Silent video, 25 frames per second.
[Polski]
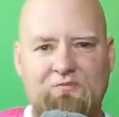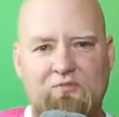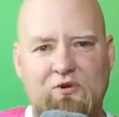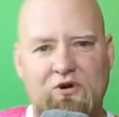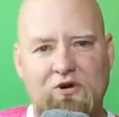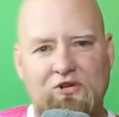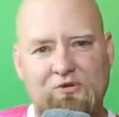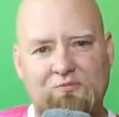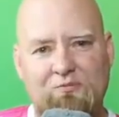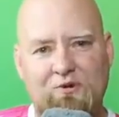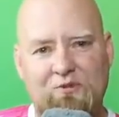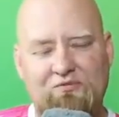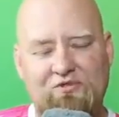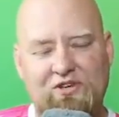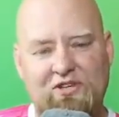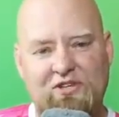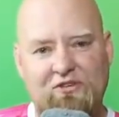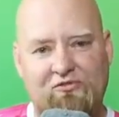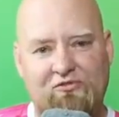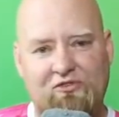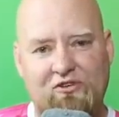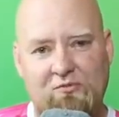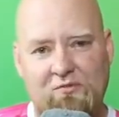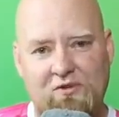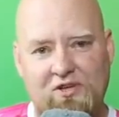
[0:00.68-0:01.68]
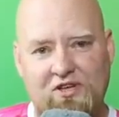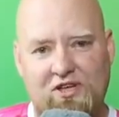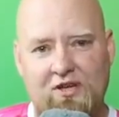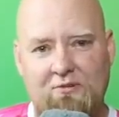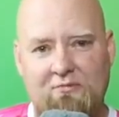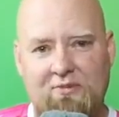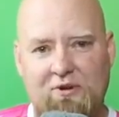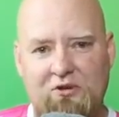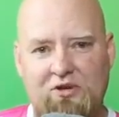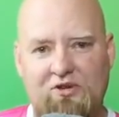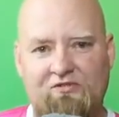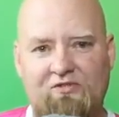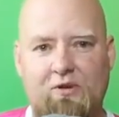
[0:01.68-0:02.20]
pod poprzednim filmikiem
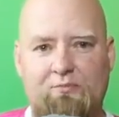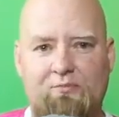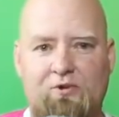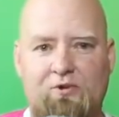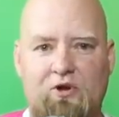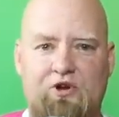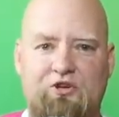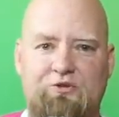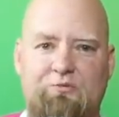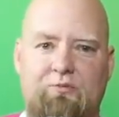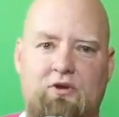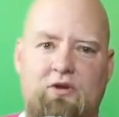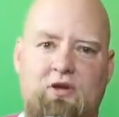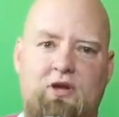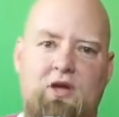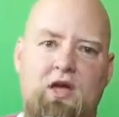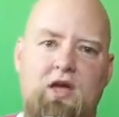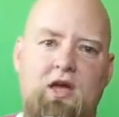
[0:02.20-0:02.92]
były dwie prośby.